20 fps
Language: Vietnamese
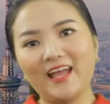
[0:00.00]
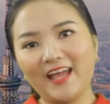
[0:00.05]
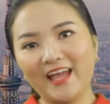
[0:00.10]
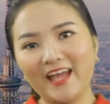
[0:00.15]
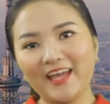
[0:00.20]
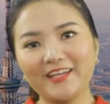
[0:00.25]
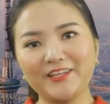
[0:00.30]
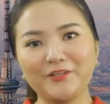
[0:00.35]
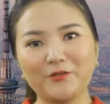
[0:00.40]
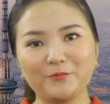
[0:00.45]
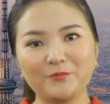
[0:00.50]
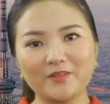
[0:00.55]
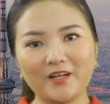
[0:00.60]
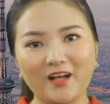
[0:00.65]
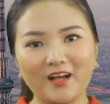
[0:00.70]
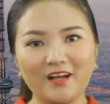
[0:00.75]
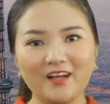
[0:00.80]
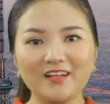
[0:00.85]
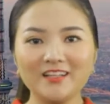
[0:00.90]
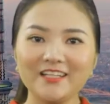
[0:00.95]
Ai cũng
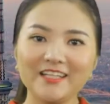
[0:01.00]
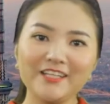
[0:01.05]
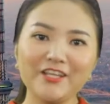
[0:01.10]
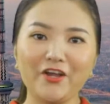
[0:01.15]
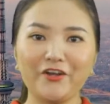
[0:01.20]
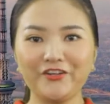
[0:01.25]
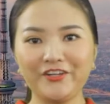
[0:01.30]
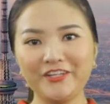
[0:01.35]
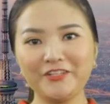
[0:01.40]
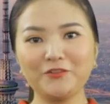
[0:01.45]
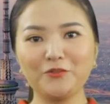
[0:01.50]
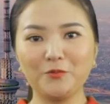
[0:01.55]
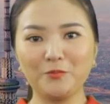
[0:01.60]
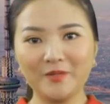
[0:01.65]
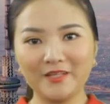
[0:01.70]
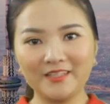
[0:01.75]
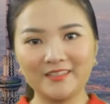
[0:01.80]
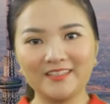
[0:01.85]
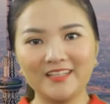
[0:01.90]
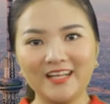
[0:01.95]
có lý do riêng của
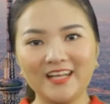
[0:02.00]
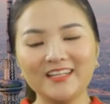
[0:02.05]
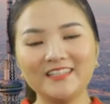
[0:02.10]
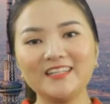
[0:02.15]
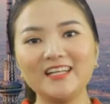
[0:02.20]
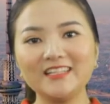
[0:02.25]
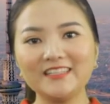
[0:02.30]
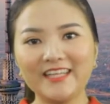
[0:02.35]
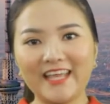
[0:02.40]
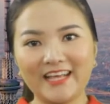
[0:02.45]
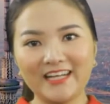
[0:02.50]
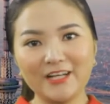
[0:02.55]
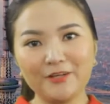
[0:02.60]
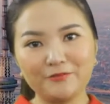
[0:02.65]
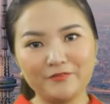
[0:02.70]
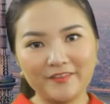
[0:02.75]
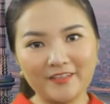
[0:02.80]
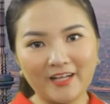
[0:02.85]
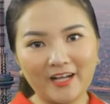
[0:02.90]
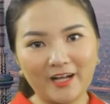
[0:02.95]
mình Đơn giản là
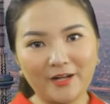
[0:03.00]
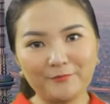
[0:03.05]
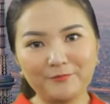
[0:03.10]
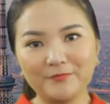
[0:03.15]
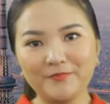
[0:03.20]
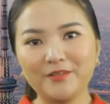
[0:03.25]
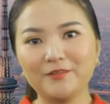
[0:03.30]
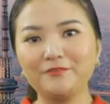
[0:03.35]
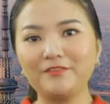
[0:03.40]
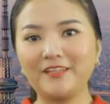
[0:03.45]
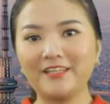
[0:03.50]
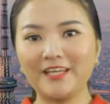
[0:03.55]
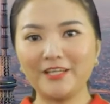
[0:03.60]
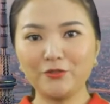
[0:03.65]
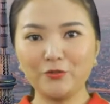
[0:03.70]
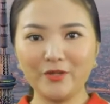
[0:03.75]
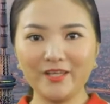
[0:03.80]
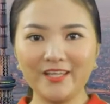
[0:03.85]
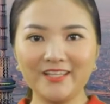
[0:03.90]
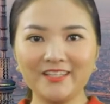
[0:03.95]
vì hợp, vì cái
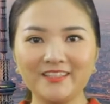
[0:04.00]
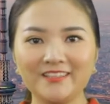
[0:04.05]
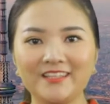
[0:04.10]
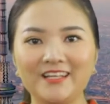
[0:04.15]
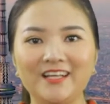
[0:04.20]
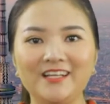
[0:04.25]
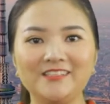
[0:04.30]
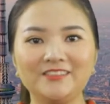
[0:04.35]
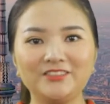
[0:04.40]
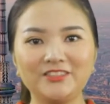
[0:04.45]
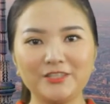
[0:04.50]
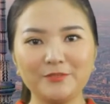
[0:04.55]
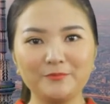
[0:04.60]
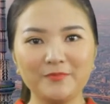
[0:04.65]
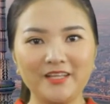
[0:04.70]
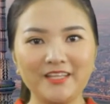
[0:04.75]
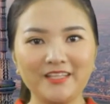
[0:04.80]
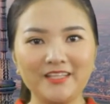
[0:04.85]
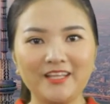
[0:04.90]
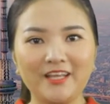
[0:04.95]
duyên Riêng
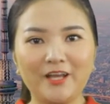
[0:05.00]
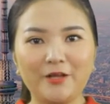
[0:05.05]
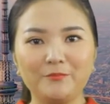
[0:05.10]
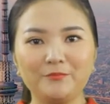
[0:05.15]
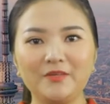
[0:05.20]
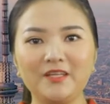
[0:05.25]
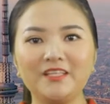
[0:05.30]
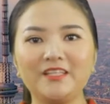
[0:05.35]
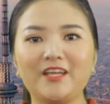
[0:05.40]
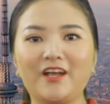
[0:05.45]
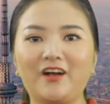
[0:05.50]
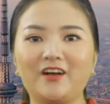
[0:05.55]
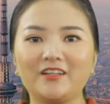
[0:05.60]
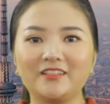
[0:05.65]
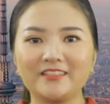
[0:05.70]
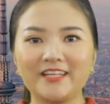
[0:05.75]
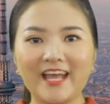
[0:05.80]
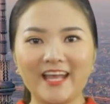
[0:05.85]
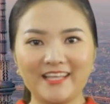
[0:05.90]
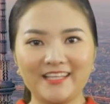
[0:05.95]
Mi, Mi chọn
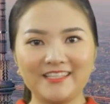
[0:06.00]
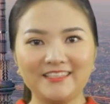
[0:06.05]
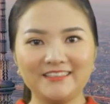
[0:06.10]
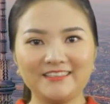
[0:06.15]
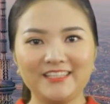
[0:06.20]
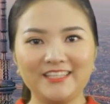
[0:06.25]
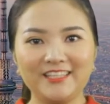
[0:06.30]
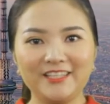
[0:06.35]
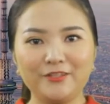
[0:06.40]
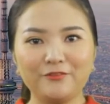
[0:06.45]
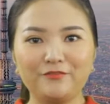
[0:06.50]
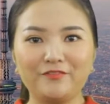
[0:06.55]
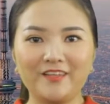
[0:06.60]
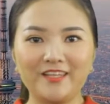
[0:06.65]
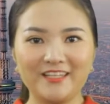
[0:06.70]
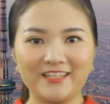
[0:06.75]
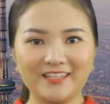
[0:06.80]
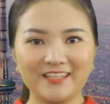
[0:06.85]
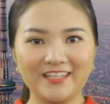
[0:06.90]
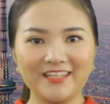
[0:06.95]
Daiichi vì
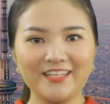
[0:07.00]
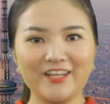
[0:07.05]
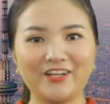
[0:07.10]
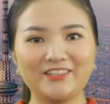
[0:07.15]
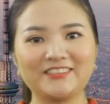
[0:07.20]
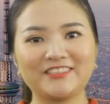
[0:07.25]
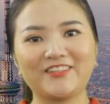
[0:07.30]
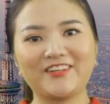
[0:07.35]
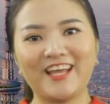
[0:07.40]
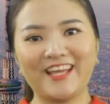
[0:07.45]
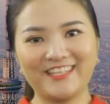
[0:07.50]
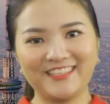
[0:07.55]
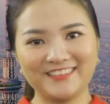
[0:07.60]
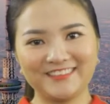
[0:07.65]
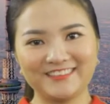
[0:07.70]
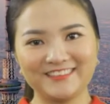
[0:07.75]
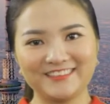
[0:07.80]
những lý do sau đây.